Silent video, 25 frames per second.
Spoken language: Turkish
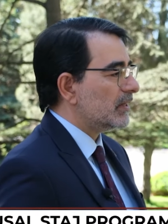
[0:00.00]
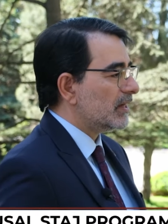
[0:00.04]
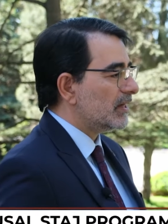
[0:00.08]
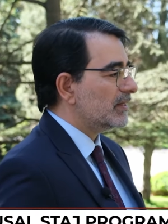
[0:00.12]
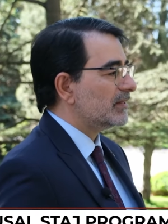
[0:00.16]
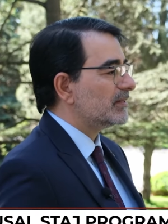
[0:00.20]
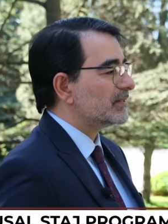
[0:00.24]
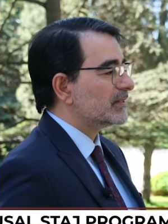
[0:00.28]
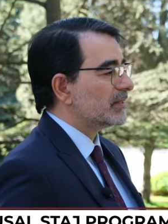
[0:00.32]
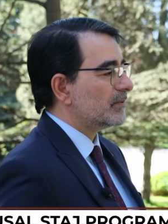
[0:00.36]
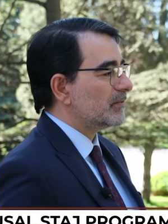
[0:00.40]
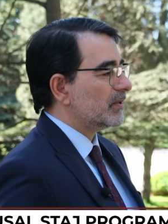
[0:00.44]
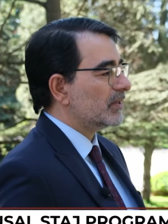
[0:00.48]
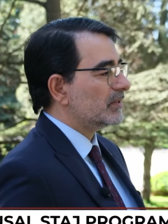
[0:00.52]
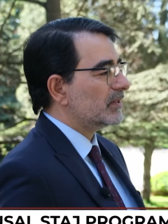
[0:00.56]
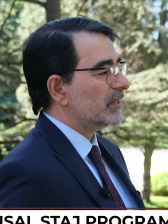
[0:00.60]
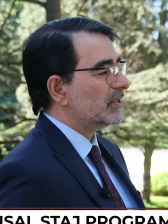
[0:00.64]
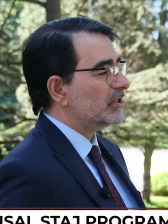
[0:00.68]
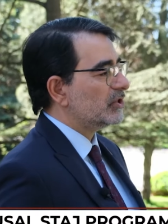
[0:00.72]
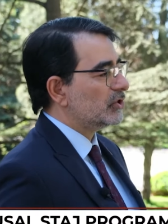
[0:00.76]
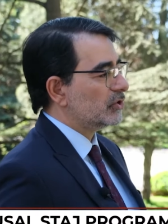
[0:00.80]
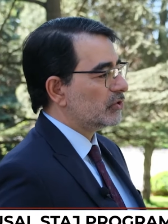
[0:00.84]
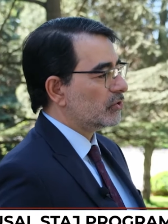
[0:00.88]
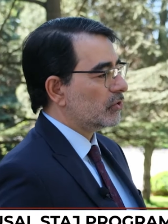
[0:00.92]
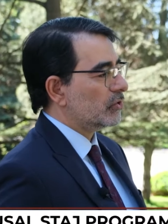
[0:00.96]
aynı zamanda
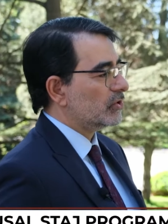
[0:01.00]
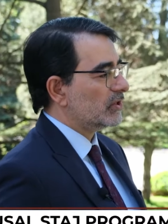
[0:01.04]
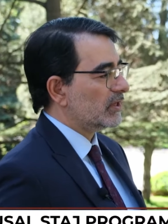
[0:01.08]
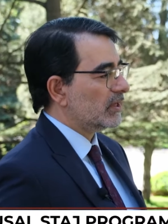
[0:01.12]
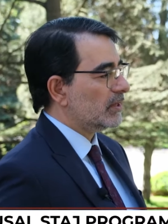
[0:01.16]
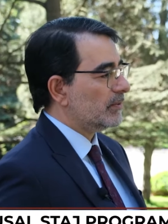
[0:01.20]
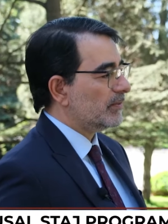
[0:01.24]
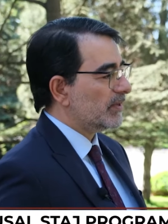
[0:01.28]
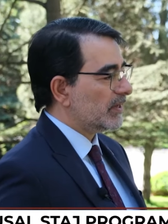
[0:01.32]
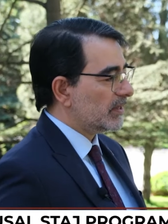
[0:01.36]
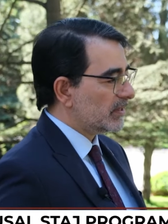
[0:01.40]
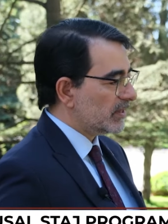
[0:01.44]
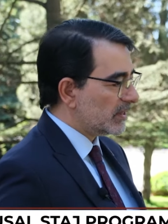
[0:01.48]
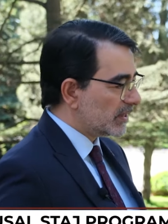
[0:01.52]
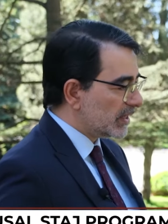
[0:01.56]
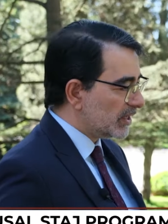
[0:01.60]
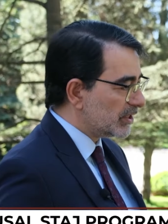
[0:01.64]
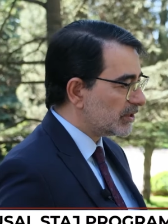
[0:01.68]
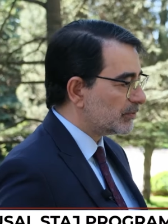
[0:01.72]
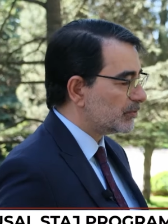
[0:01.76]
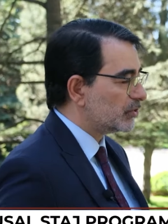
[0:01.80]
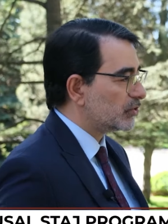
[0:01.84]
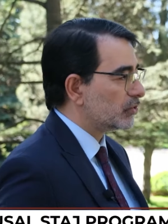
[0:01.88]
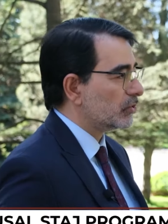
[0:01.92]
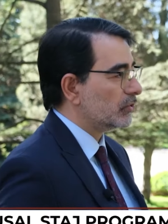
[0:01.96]
iş gölgelemeye de
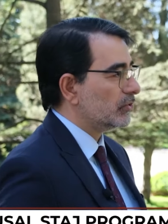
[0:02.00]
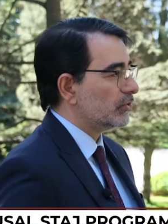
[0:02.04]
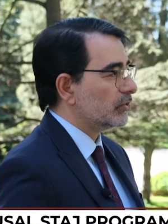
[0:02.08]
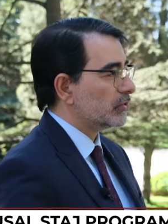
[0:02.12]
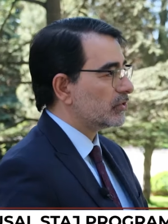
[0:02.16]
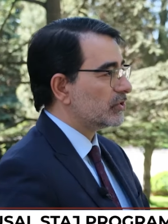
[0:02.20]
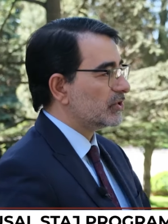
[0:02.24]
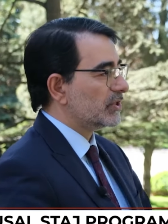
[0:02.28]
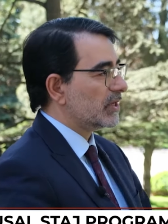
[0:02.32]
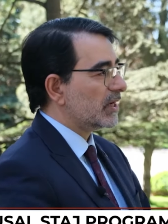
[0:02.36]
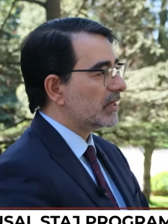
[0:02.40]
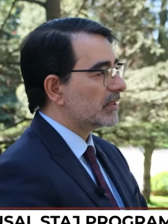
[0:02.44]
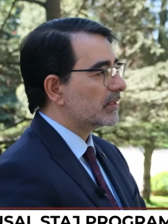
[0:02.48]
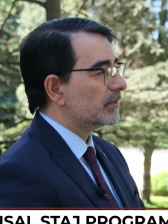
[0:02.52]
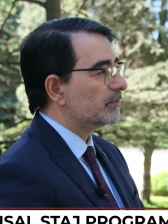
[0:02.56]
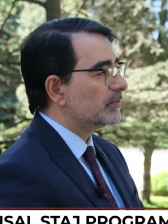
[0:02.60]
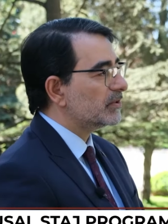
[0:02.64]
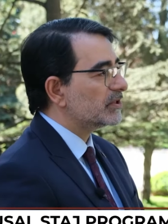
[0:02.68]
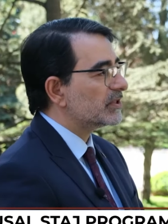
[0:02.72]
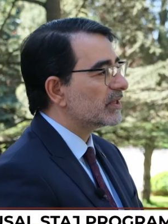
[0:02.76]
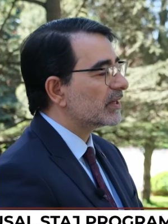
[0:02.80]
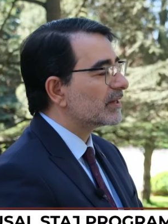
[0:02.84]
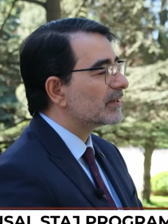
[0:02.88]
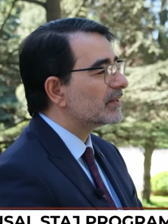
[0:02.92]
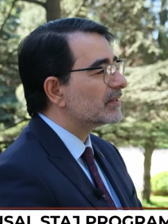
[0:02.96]
geçmiş oluyoruz yaygın
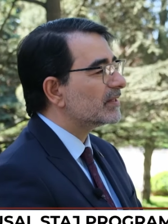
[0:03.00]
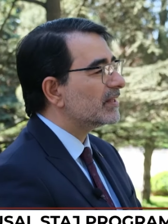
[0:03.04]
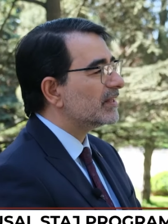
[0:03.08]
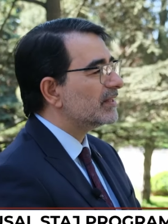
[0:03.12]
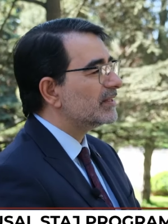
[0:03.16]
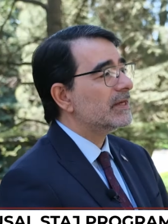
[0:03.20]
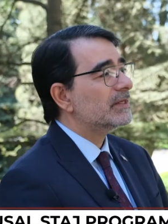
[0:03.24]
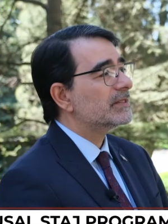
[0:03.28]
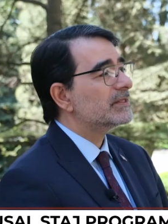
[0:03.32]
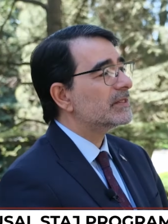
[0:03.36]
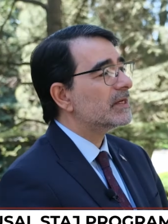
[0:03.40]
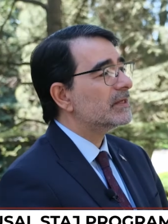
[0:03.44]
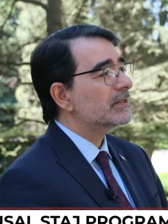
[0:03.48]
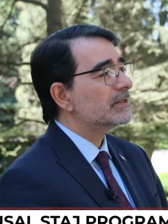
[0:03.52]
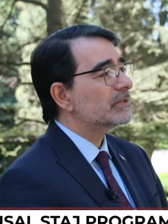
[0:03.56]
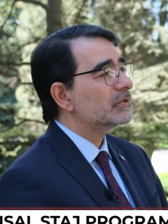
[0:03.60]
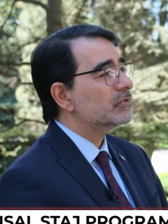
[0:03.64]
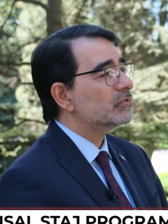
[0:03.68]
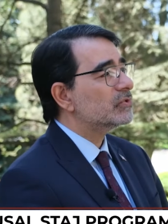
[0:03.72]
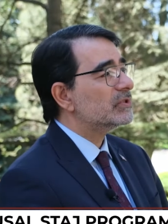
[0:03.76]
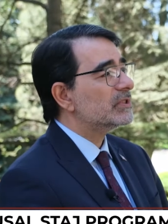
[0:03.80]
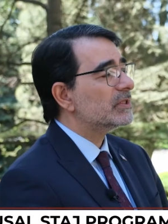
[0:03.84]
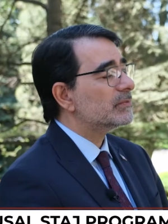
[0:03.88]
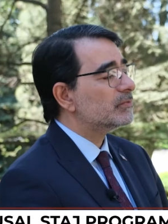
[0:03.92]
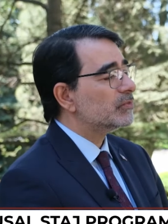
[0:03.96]
bir şekilde. Geçen yıl
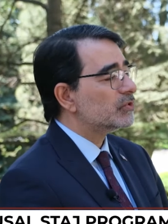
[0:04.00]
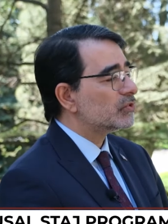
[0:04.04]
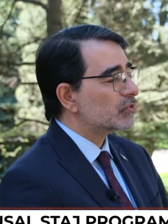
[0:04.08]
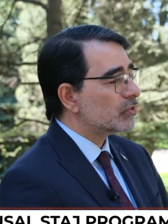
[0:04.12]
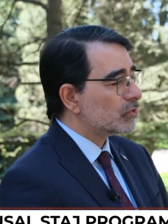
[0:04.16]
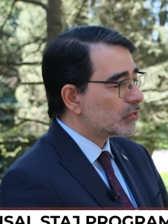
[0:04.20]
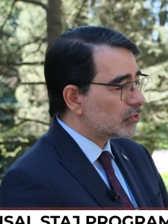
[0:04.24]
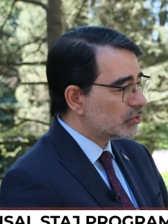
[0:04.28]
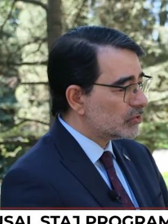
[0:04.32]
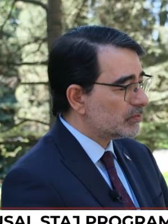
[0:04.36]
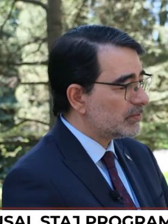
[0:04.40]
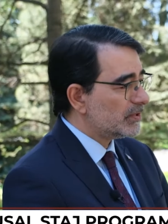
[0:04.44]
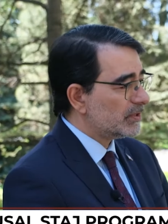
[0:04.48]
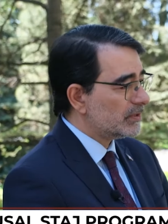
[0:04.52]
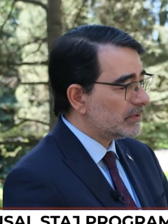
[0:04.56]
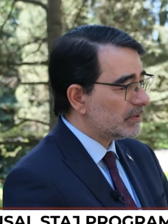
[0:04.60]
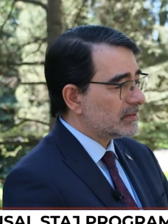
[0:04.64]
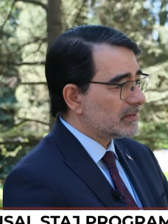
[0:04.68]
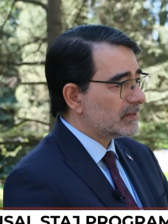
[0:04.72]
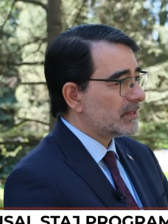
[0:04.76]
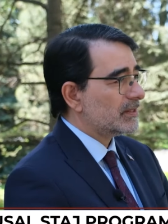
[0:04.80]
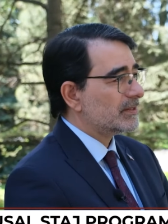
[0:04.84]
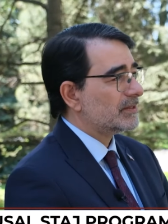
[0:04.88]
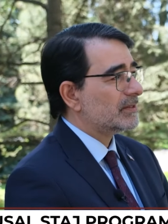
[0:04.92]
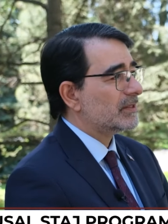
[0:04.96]
179 bin
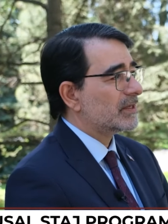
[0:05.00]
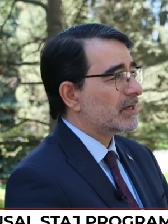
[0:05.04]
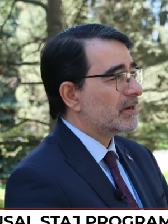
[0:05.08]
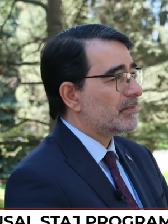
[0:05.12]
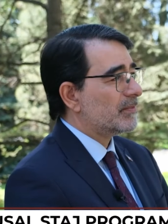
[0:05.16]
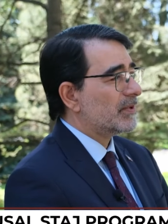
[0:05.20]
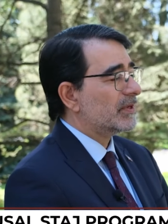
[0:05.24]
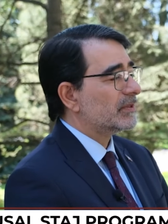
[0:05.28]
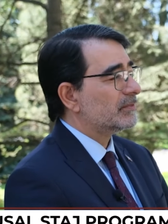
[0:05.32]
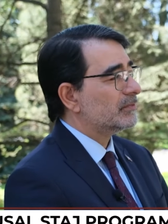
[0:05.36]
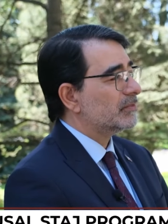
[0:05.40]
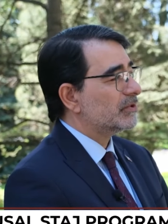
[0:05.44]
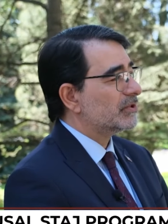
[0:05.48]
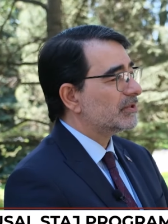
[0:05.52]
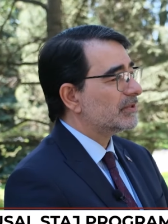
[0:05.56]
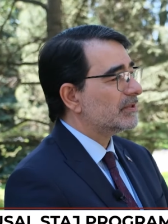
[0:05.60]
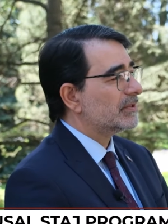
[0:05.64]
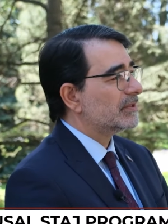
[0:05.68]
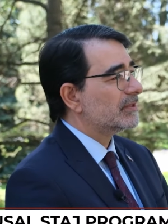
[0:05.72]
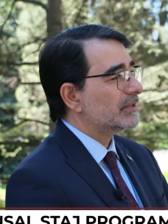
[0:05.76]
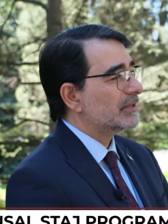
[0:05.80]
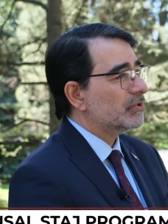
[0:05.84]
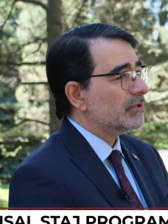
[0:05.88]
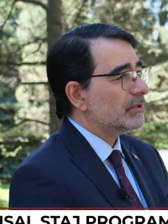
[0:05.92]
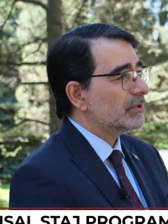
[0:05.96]
stajda
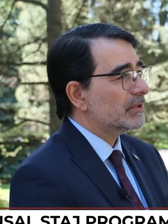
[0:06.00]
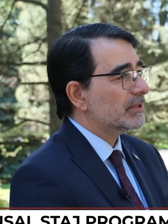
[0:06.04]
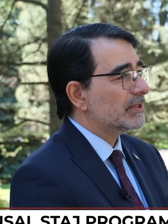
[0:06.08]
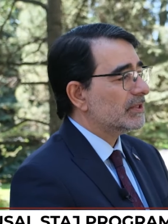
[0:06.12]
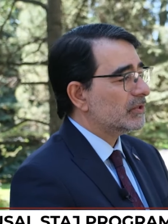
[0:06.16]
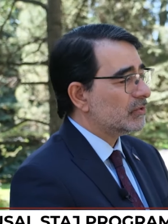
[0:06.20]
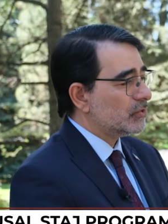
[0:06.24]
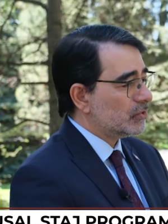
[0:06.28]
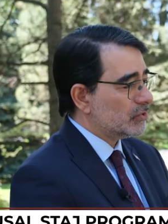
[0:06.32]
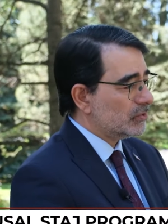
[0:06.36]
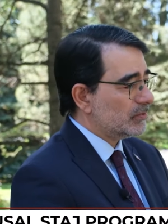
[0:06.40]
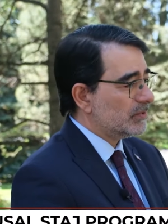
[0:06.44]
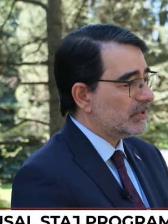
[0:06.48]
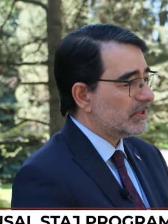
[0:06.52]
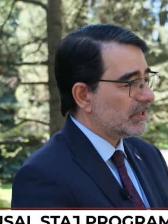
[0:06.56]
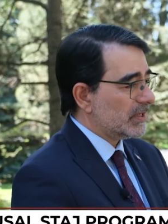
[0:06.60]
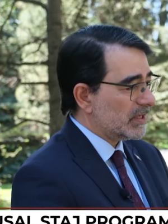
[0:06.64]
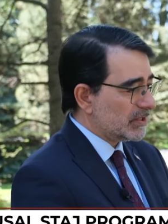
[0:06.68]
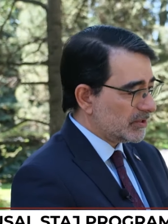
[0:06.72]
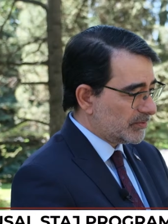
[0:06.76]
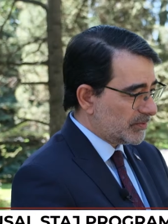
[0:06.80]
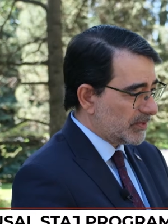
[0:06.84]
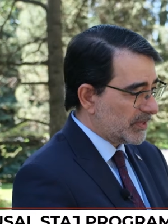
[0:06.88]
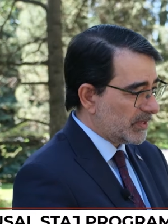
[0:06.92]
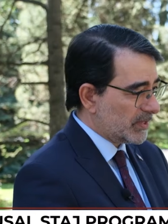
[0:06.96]
kapatmıştık. Bu yıl 200 bini
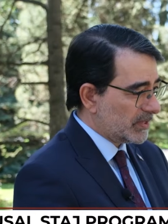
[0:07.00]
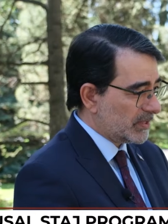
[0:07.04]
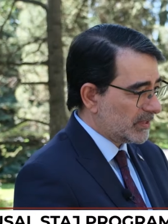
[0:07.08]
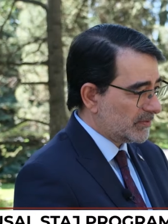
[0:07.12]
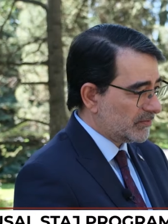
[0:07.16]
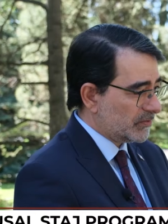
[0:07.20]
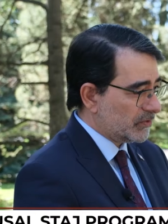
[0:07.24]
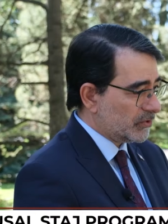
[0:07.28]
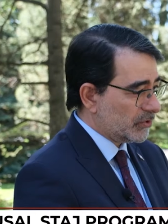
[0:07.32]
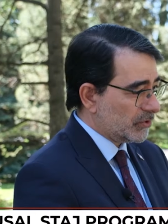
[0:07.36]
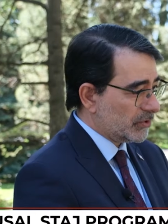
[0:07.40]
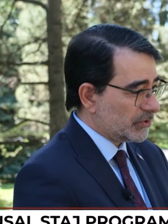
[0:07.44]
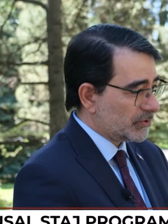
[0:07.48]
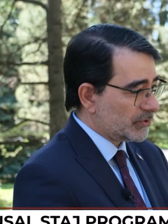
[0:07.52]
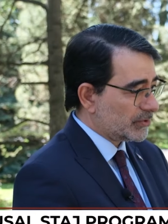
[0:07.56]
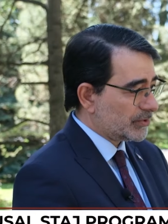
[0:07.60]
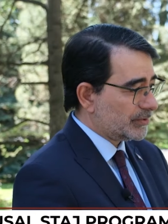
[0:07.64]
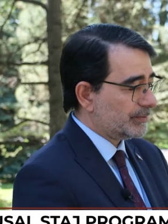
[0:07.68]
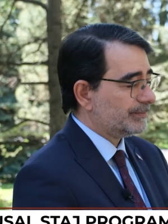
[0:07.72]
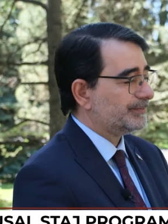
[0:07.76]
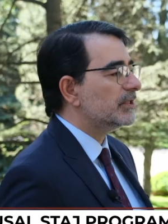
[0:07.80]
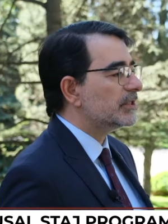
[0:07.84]
geçmeyi hedefliyoruz.